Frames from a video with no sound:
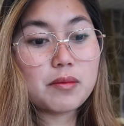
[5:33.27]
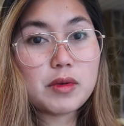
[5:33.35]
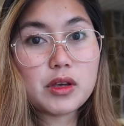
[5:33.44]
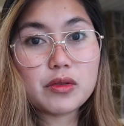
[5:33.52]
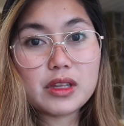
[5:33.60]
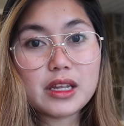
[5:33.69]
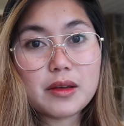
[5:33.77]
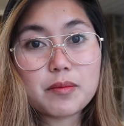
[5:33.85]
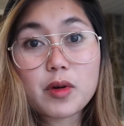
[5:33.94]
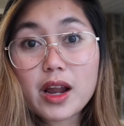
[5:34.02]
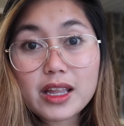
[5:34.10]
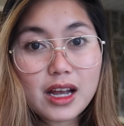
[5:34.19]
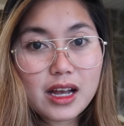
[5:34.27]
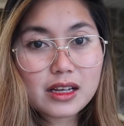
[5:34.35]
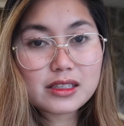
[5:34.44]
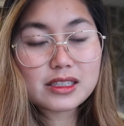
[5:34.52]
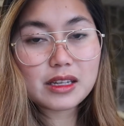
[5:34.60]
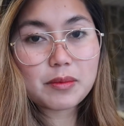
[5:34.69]
beauty
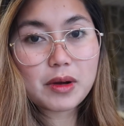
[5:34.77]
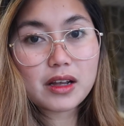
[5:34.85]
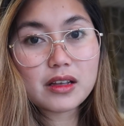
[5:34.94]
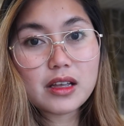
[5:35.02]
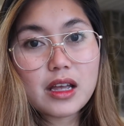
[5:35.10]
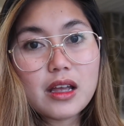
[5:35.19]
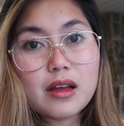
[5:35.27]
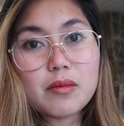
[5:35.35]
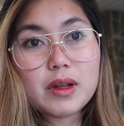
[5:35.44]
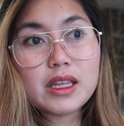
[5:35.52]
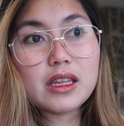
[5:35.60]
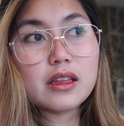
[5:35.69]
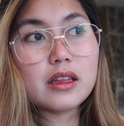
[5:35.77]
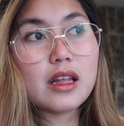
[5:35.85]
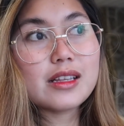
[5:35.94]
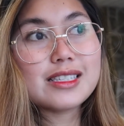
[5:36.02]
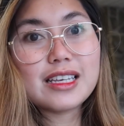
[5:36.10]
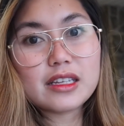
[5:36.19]
products, di ba diba? But,
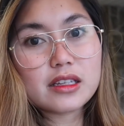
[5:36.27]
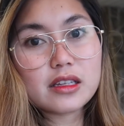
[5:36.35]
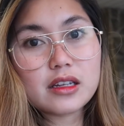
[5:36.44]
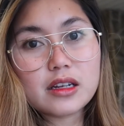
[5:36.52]
that's it.